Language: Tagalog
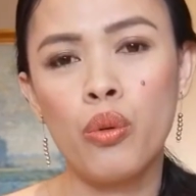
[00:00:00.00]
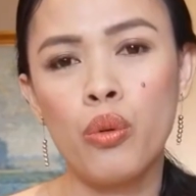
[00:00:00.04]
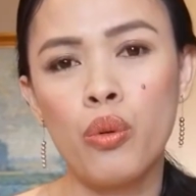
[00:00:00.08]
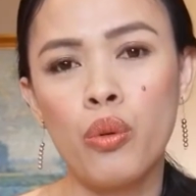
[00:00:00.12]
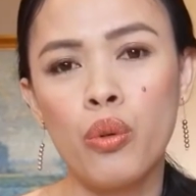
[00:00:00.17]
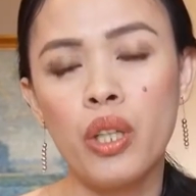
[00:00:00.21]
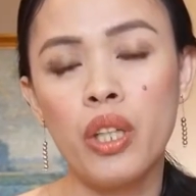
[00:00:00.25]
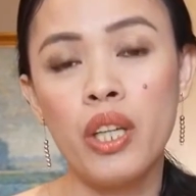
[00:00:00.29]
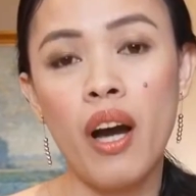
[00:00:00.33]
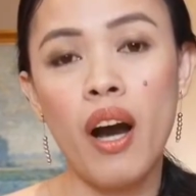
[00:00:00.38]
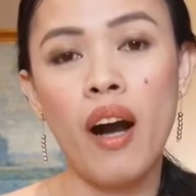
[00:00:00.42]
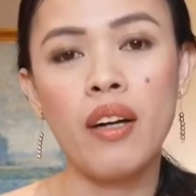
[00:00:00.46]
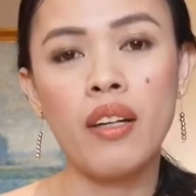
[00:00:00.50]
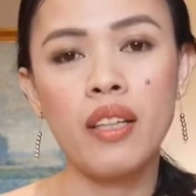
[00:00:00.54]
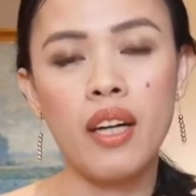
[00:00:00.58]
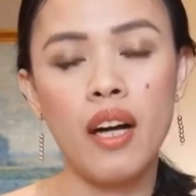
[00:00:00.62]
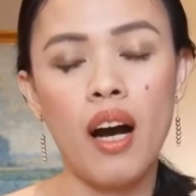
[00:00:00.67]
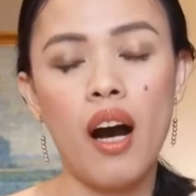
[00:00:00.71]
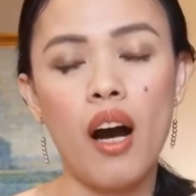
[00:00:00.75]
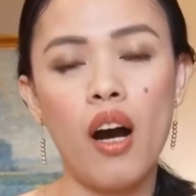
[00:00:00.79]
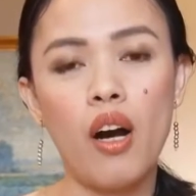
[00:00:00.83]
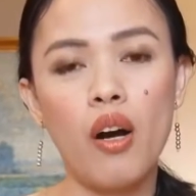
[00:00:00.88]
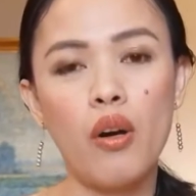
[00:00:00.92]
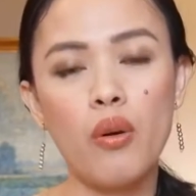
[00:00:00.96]
young
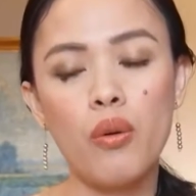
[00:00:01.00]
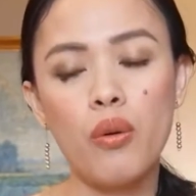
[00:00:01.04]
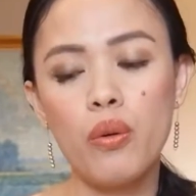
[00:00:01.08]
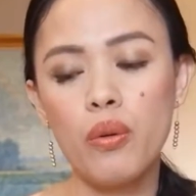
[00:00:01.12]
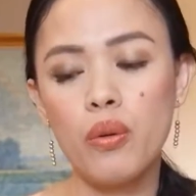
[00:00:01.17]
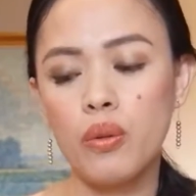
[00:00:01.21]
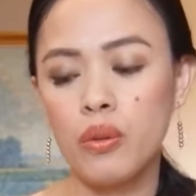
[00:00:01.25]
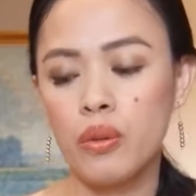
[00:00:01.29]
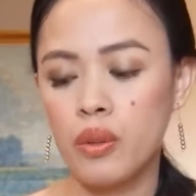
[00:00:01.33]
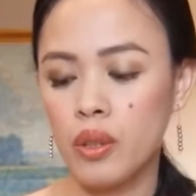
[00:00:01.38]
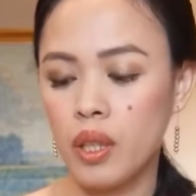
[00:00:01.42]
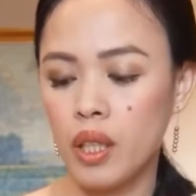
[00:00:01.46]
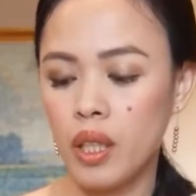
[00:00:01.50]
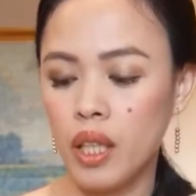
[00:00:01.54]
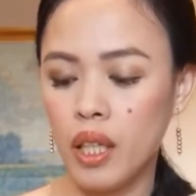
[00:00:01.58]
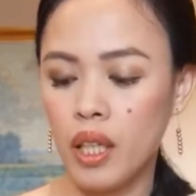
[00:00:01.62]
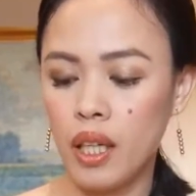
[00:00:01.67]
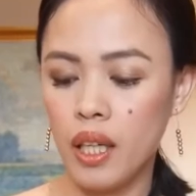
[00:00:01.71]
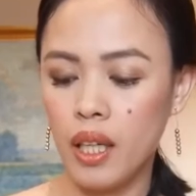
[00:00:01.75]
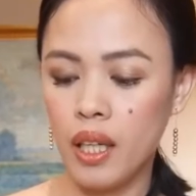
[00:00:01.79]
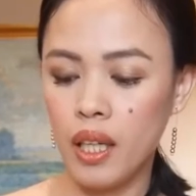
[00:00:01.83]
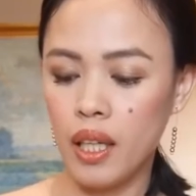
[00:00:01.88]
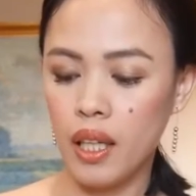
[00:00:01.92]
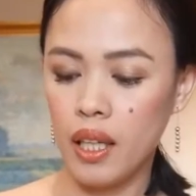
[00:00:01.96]
cow
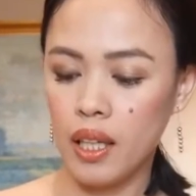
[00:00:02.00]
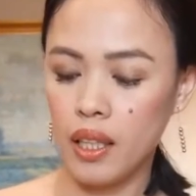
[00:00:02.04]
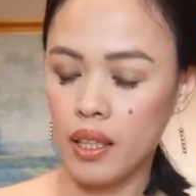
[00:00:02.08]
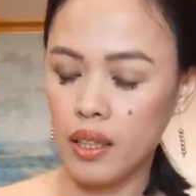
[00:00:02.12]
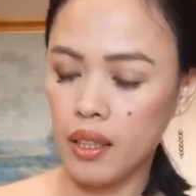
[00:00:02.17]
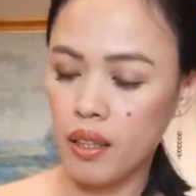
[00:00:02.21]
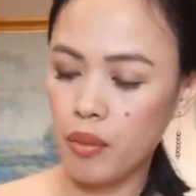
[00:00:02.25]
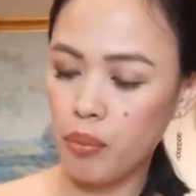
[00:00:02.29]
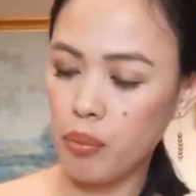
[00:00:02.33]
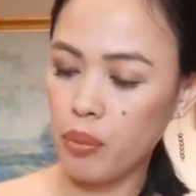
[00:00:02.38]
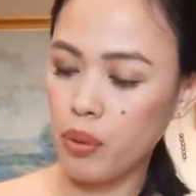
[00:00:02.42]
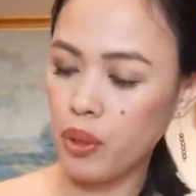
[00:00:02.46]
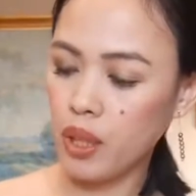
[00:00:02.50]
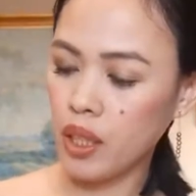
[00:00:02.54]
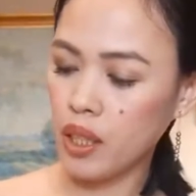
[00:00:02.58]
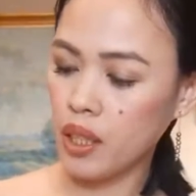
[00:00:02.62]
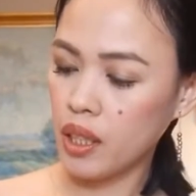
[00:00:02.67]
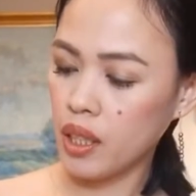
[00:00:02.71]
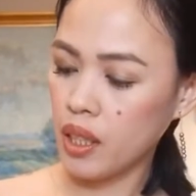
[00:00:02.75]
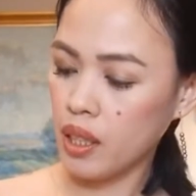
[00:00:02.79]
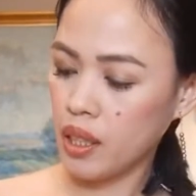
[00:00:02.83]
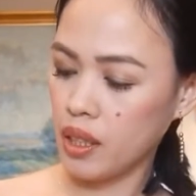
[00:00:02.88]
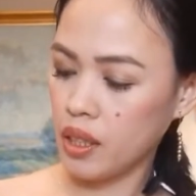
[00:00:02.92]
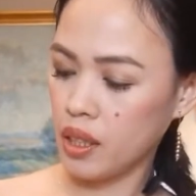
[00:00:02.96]
and the print
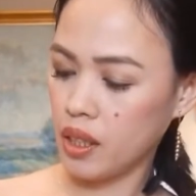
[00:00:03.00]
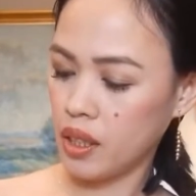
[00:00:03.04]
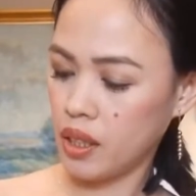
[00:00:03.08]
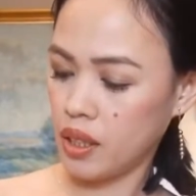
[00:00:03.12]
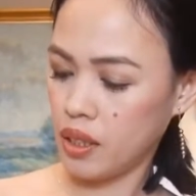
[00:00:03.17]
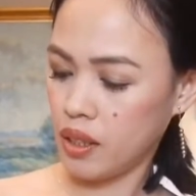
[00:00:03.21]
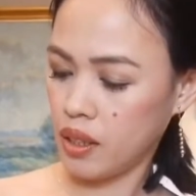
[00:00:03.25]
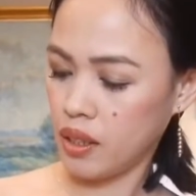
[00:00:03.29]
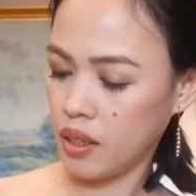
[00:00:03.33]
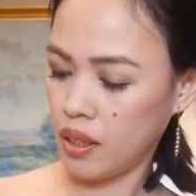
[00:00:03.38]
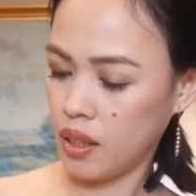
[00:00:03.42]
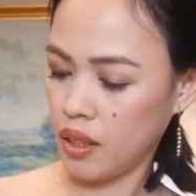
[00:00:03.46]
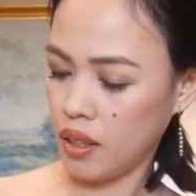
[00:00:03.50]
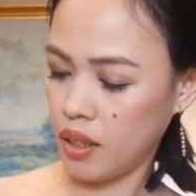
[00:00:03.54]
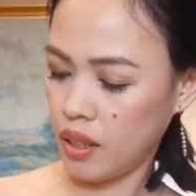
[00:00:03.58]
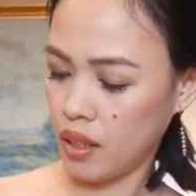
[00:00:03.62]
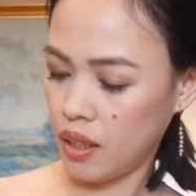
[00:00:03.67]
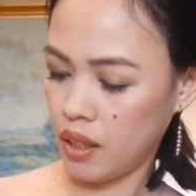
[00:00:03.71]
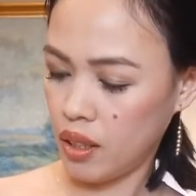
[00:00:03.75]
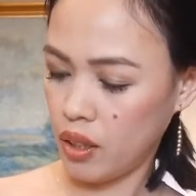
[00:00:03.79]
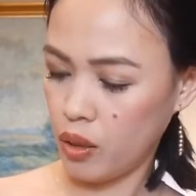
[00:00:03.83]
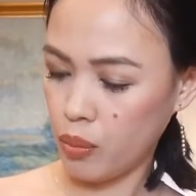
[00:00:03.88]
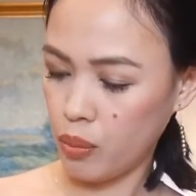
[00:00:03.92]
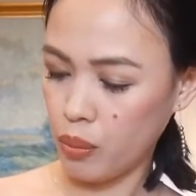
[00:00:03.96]
is uh,
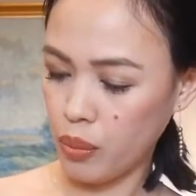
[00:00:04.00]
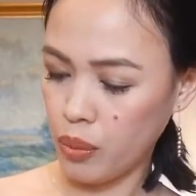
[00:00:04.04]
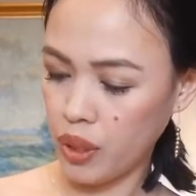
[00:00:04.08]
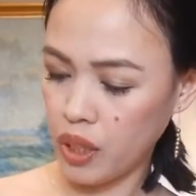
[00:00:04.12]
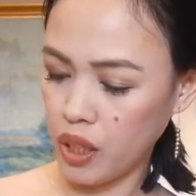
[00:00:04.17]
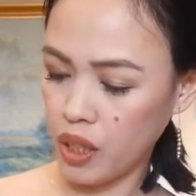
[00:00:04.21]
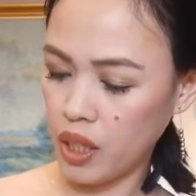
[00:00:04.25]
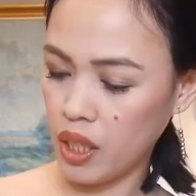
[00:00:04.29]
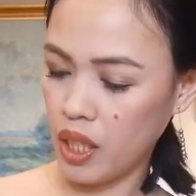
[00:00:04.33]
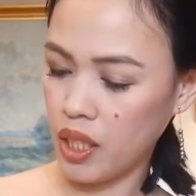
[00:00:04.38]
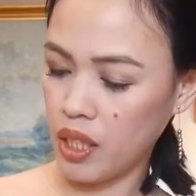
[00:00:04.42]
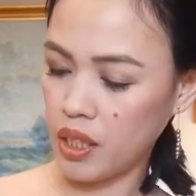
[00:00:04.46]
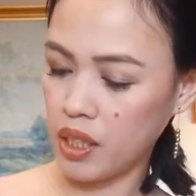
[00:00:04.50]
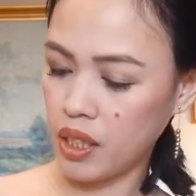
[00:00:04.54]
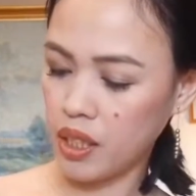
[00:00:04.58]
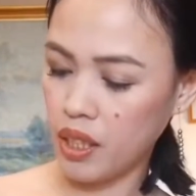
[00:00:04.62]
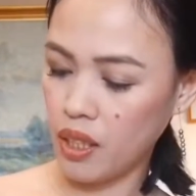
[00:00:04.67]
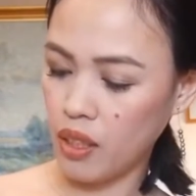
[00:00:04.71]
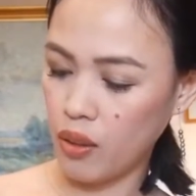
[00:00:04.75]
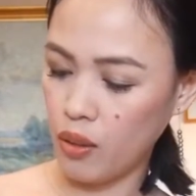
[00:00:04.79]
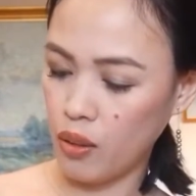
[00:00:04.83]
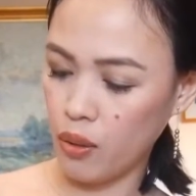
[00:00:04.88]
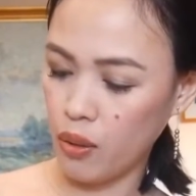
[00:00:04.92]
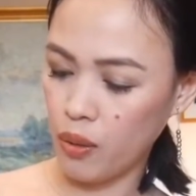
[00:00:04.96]
yung print niya is
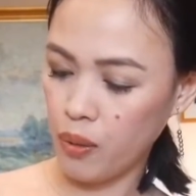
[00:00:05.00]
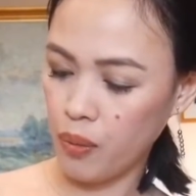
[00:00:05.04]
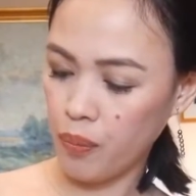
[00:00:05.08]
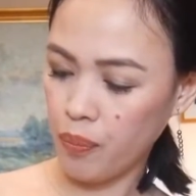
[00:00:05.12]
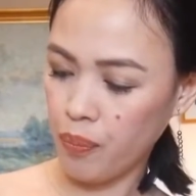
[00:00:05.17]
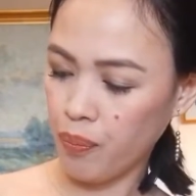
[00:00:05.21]
ano